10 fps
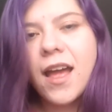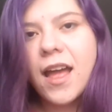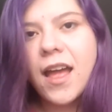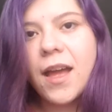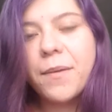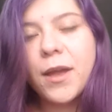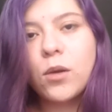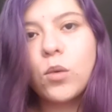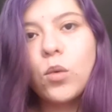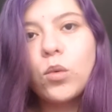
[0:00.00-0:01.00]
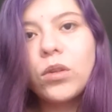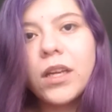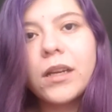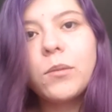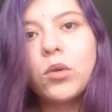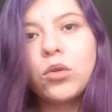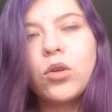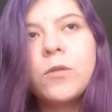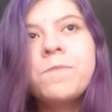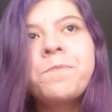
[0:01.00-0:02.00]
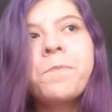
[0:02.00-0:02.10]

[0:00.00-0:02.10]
a haber un terremoto